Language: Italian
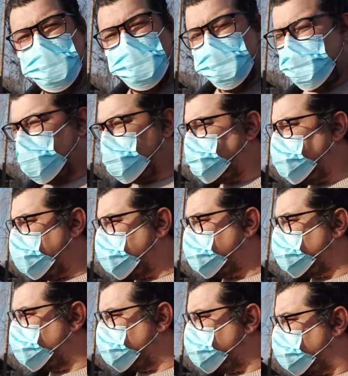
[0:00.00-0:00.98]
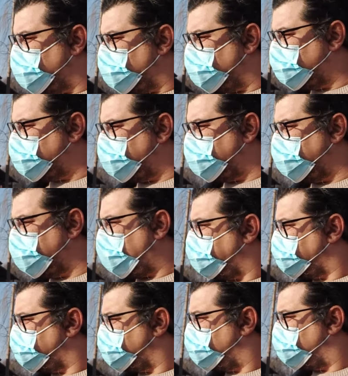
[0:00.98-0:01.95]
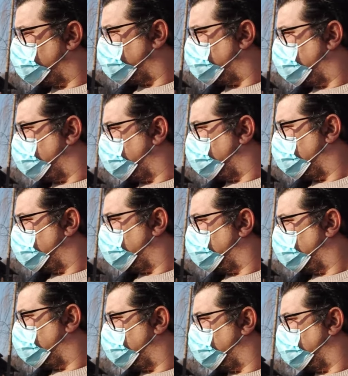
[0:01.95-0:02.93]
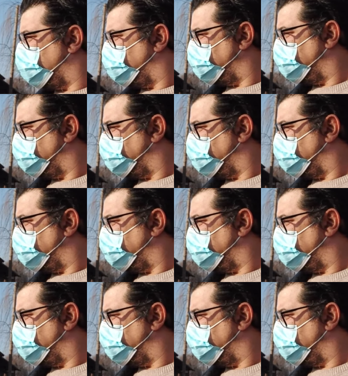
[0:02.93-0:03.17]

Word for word: Perfetto, io ti ringrazio, eh,